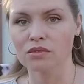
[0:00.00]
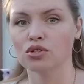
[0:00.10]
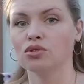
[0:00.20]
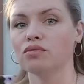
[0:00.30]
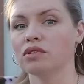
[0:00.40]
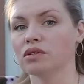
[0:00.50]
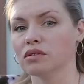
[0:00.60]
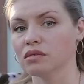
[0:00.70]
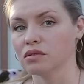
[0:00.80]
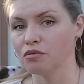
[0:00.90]
что
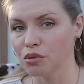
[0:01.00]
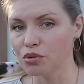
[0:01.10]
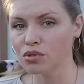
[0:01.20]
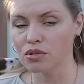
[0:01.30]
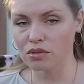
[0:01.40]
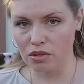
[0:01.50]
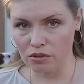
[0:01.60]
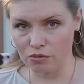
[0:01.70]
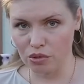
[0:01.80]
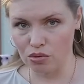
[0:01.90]
вы в плюсе или
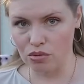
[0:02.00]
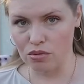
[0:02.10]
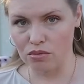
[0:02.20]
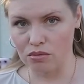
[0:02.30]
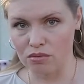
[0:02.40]
в минусе.